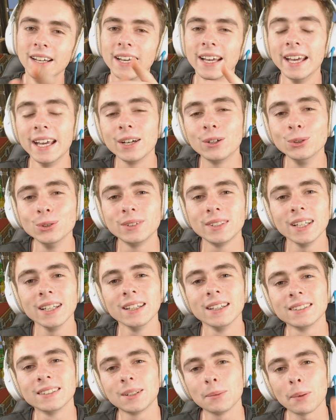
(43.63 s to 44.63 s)
Et écoutez,
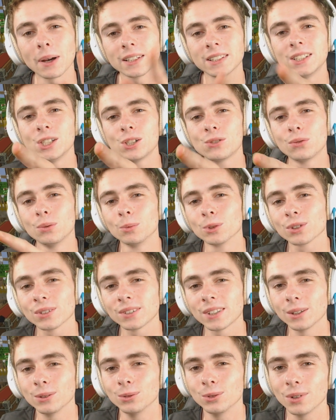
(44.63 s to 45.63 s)
c'est parti, je vous montre
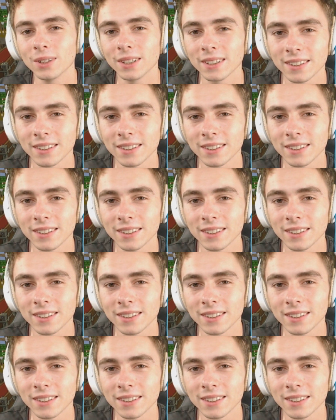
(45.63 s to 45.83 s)
ça tout de suite.